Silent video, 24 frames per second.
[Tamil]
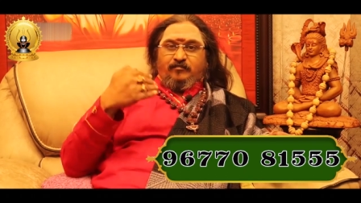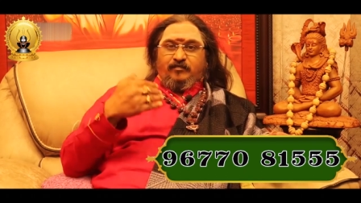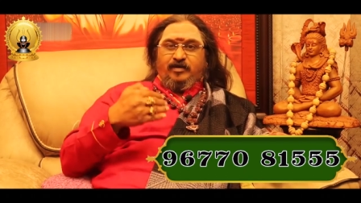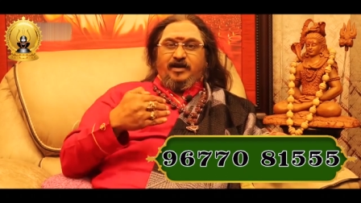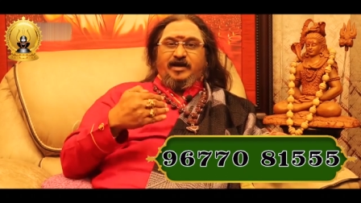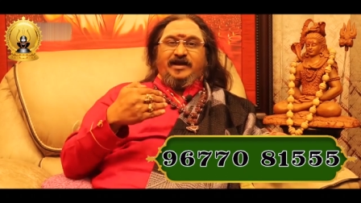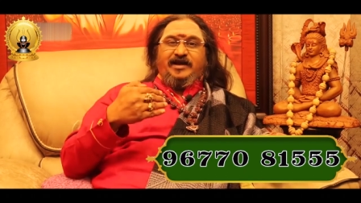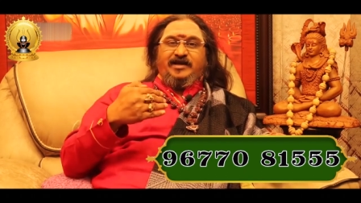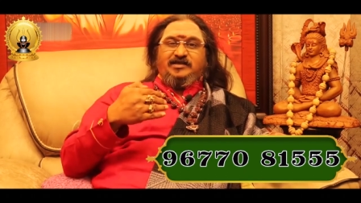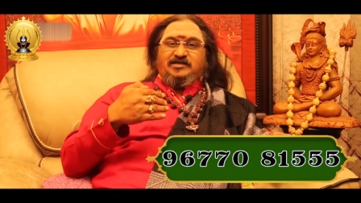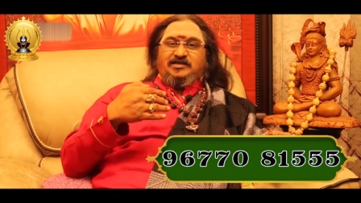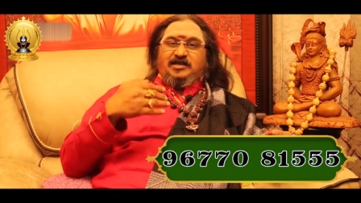
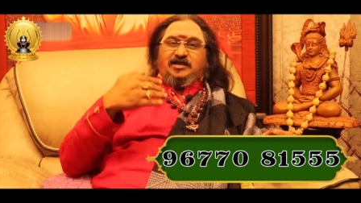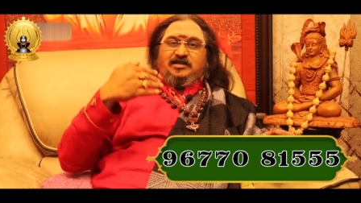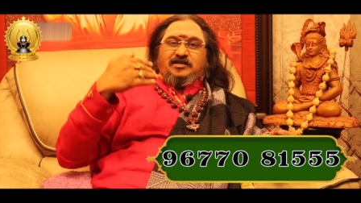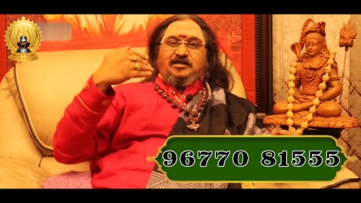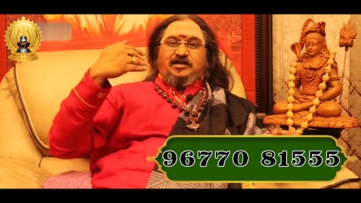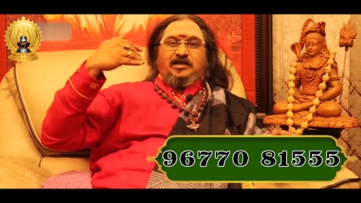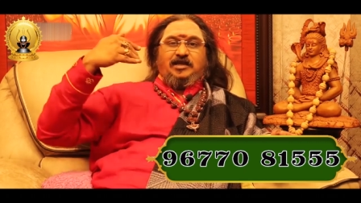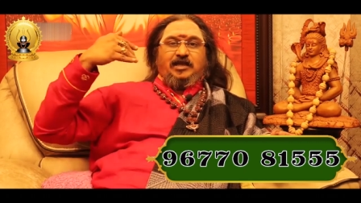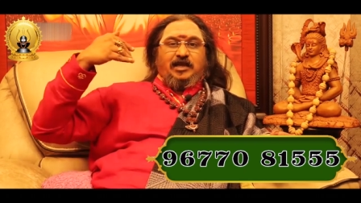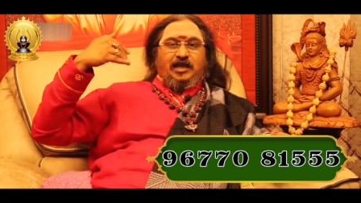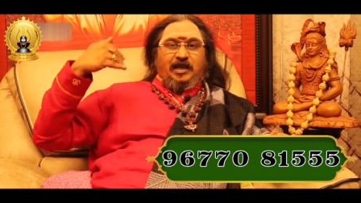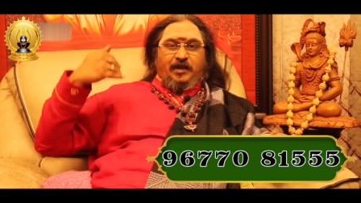மிட் ஏஜில்
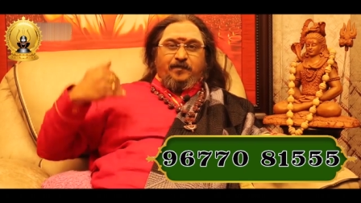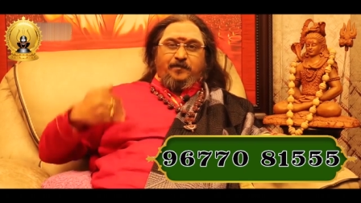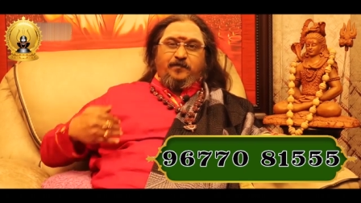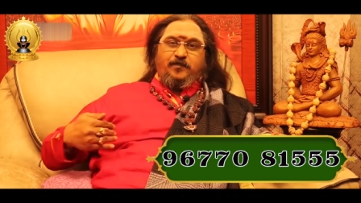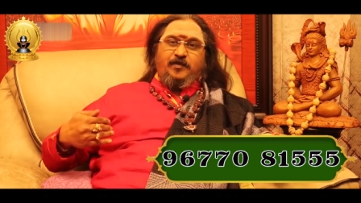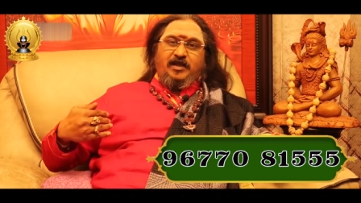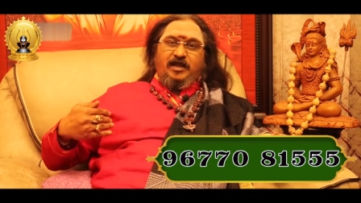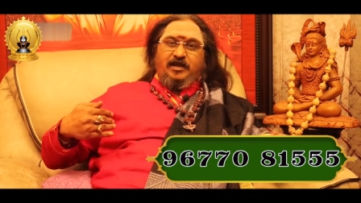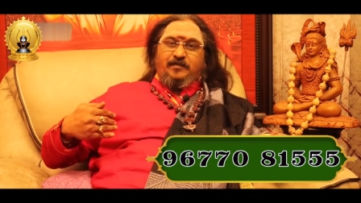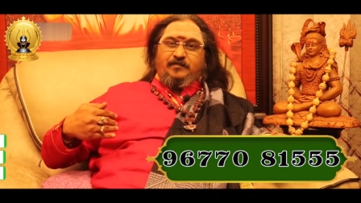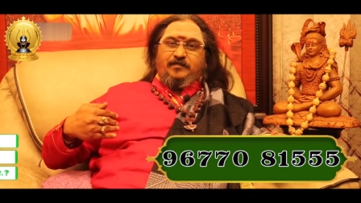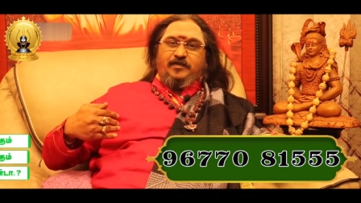இருந்தது
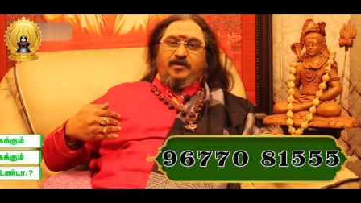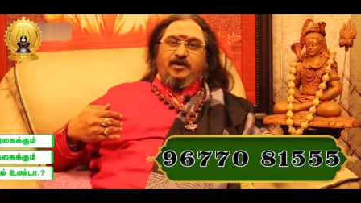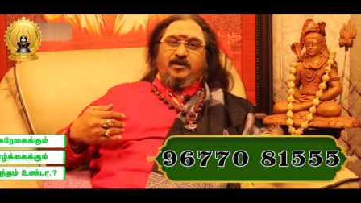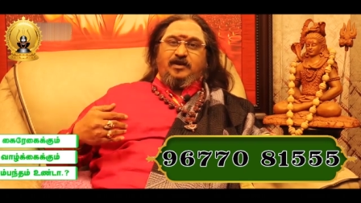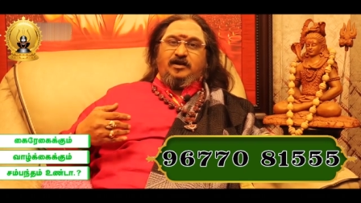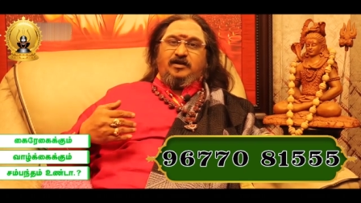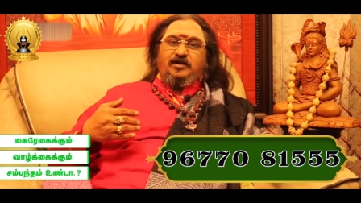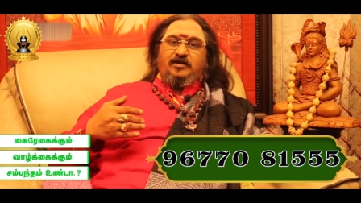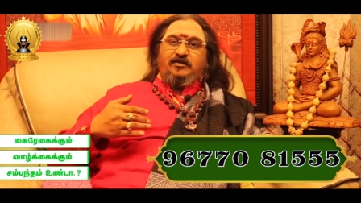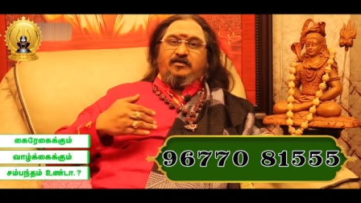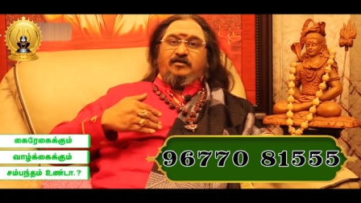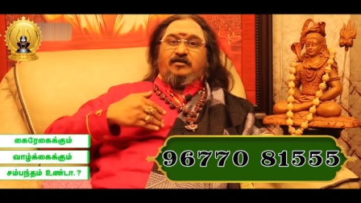இப்போ எப்படி
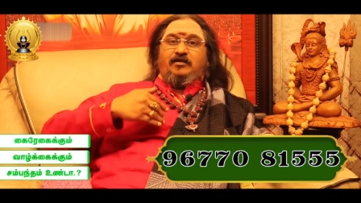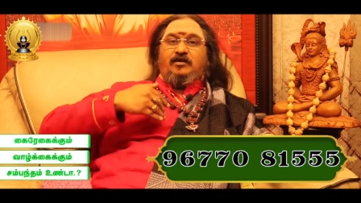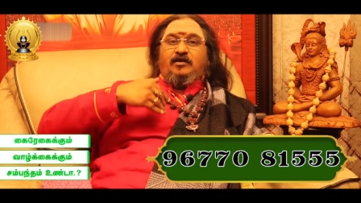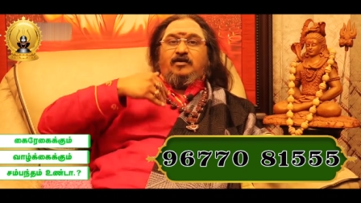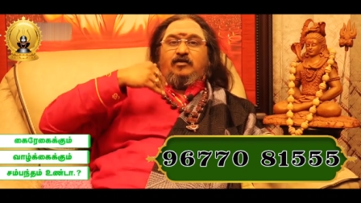இருக்குது